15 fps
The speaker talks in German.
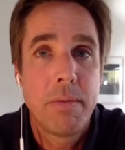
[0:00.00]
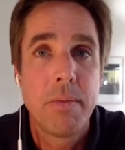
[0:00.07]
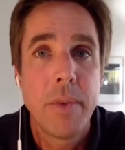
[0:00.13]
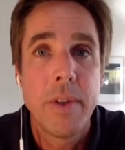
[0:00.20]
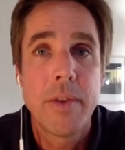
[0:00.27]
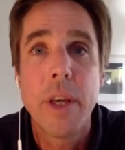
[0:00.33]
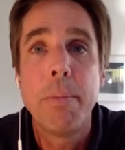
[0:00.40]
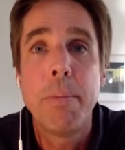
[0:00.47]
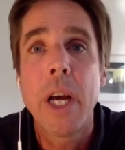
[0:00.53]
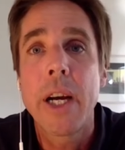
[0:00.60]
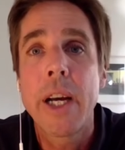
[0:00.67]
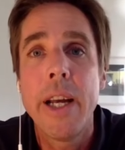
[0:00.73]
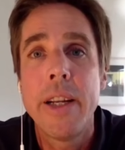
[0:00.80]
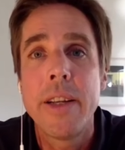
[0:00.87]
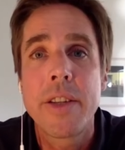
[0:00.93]
es gibt da
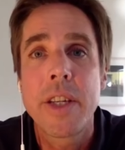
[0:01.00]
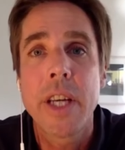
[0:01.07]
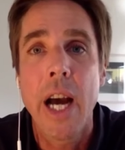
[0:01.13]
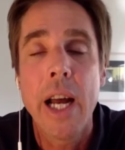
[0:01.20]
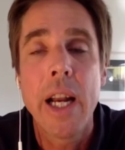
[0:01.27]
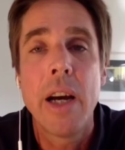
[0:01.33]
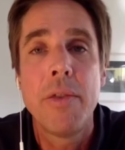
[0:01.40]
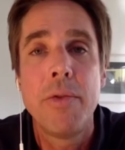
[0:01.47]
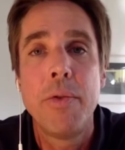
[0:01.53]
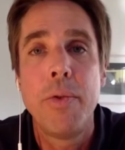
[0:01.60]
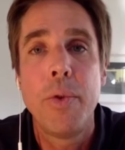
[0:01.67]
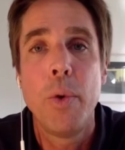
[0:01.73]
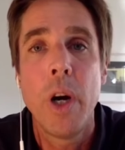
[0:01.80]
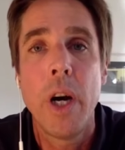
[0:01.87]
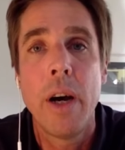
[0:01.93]
keine Skala
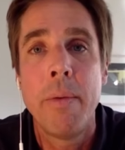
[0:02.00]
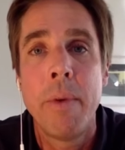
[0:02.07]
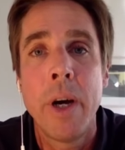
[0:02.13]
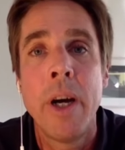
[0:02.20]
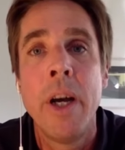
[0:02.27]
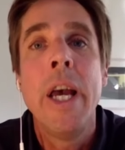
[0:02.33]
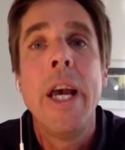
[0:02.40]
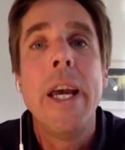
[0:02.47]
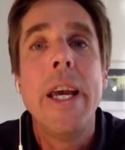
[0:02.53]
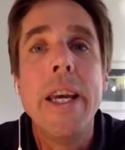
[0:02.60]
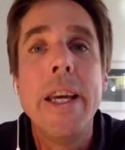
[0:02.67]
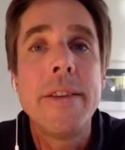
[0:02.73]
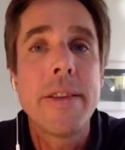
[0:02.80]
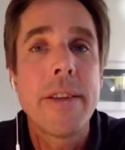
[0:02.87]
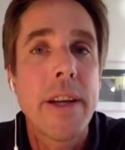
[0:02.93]
für, aber
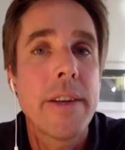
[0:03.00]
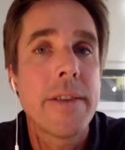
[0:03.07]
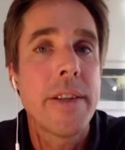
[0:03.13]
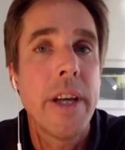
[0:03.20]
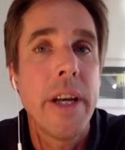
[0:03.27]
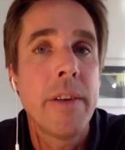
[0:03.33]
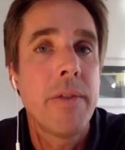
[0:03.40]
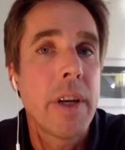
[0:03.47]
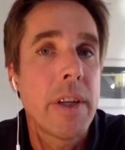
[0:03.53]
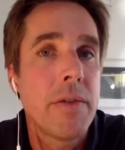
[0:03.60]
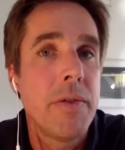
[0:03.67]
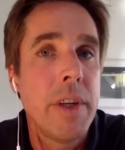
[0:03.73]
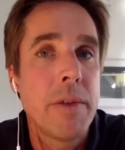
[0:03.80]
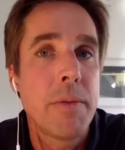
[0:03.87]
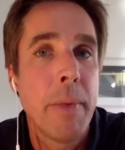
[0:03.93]
ist das etwas,
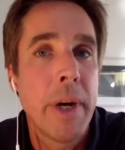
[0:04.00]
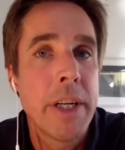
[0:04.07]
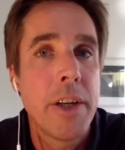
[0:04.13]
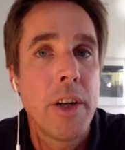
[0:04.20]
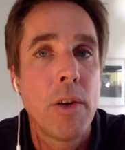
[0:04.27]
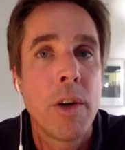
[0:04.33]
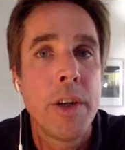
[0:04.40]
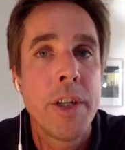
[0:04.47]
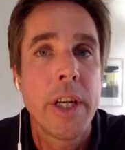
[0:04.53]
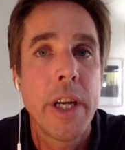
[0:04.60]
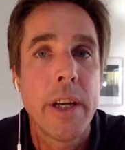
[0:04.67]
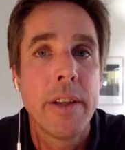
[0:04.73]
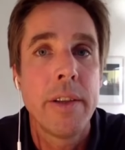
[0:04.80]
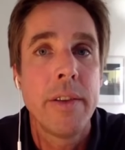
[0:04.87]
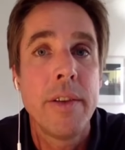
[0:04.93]
wie es manche Leute
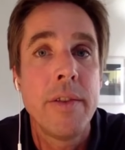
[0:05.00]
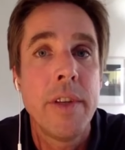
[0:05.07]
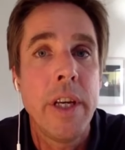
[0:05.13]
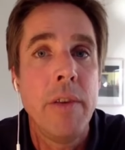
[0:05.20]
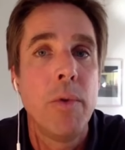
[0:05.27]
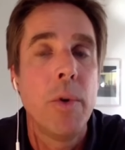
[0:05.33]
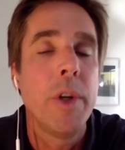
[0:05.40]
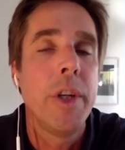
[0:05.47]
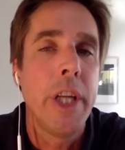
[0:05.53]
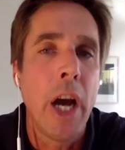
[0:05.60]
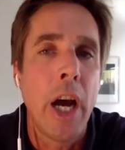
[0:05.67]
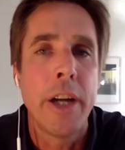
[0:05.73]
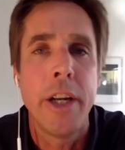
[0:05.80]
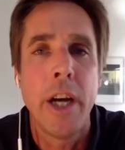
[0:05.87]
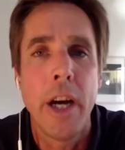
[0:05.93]
gerne sehen würden?
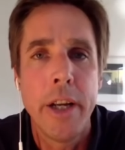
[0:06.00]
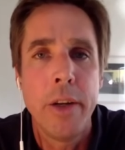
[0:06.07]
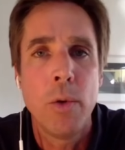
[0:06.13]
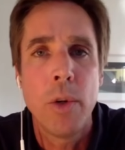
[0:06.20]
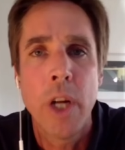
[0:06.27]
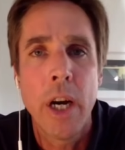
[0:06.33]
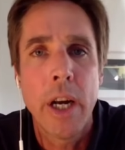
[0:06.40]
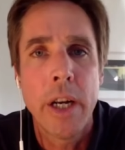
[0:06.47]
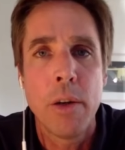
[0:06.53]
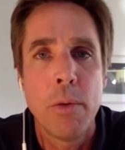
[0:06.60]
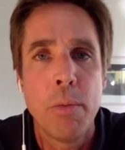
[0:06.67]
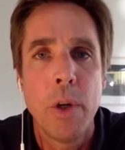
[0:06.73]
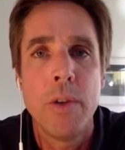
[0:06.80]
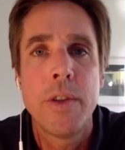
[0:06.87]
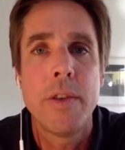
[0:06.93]
Ja, der eine oder andere
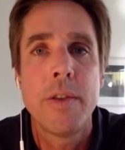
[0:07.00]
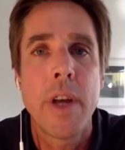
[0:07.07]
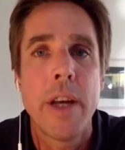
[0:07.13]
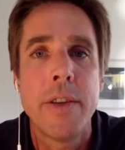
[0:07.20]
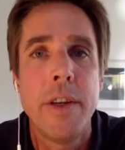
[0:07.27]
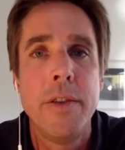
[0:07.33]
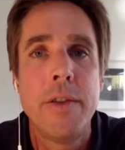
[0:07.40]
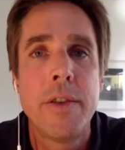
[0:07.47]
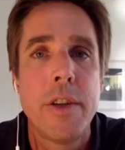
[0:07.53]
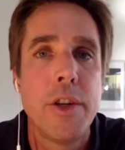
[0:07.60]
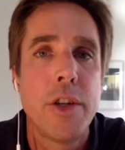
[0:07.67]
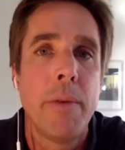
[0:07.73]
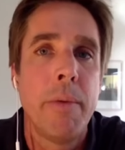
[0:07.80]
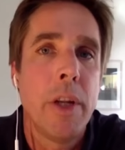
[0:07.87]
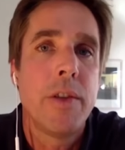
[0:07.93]
bei uns ist
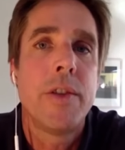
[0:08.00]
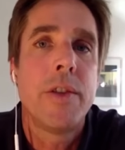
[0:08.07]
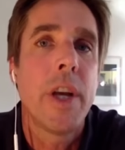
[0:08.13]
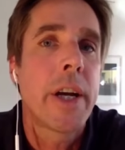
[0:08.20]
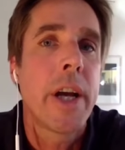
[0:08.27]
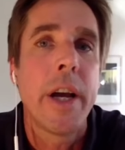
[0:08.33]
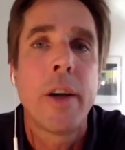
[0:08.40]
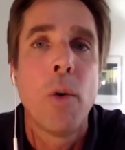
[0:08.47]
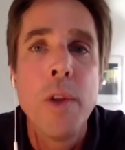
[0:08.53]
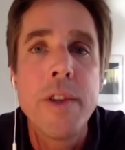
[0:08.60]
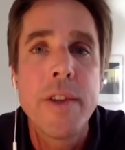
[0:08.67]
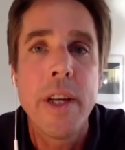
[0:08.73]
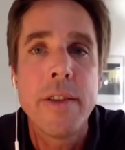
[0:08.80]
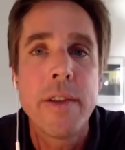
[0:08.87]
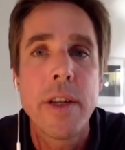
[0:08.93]
rassistisch, aber das ist ja kein
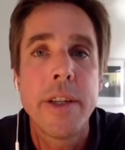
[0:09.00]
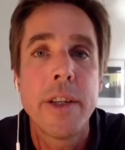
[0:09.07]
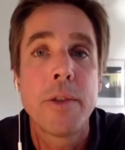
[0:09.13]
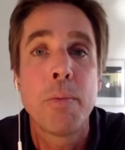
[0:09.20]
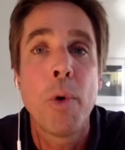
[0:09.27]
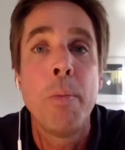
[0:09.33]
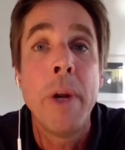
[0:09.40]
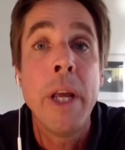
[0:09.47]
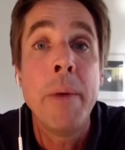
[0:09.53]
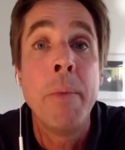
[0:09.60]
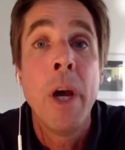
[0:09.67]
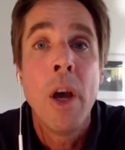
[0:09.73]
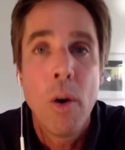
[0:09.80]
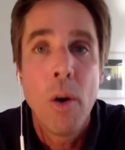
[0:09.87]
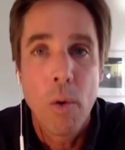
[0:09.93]
grundsätzliches
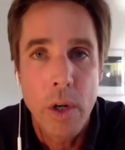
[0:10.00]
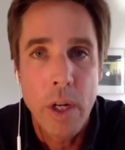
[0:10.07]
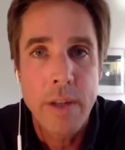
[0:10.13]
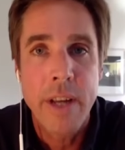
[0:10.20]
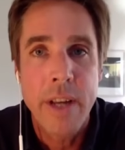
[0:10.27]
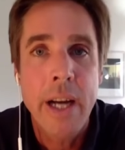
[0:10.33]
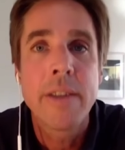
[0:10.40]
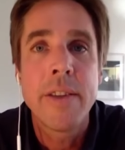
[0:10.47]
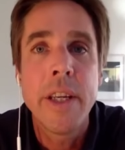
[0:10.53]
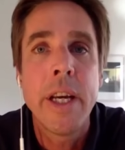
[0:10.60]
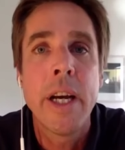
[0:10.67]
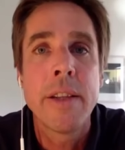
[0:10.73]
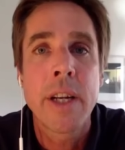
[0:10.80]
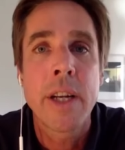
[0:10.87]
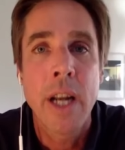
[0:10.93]
Problem. Oder sagen Sie
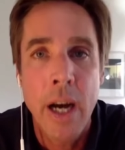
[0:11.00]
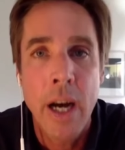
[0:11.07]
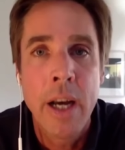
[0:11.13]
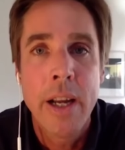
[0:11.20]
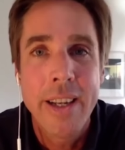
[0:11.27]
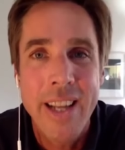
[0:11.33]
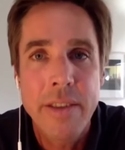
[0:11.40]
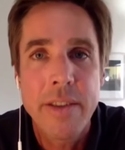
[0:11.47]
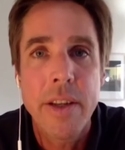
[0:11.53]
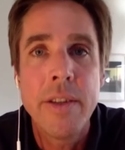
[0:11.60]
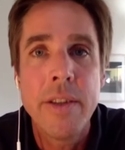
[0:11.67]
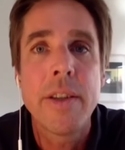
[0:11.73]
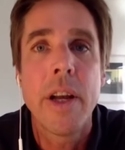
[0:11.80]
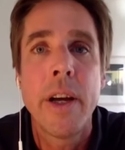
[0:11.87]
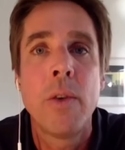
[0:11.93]
ganz klar, das
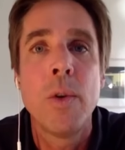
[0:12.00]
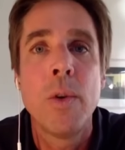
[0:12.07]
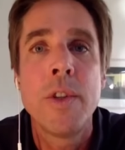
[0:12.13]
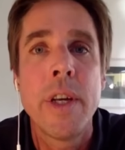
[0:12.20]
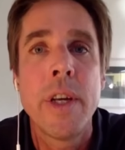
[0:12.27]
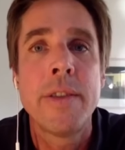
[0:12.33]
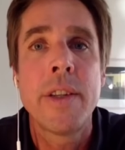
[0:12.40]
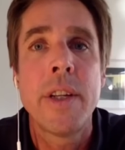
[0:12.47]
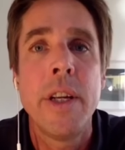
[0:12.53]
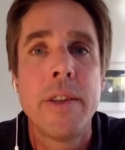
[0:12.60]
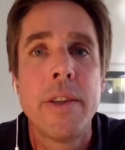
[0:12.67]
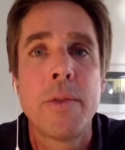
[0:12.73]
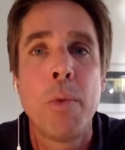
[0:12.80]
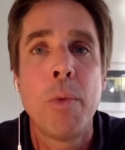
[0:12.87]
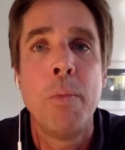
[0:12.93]
ist ein
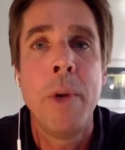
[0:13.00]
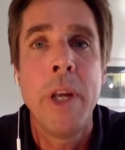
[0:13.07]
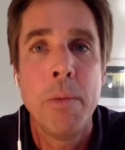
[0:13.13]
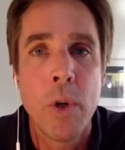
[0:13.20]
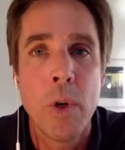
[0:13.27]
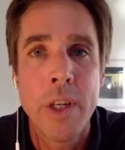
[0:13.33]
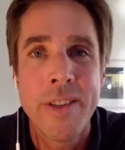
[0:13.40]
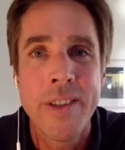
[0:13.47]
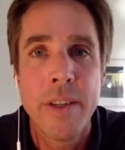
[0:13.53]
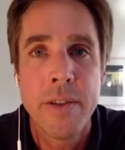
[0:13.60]
grundsätzliches Problem und es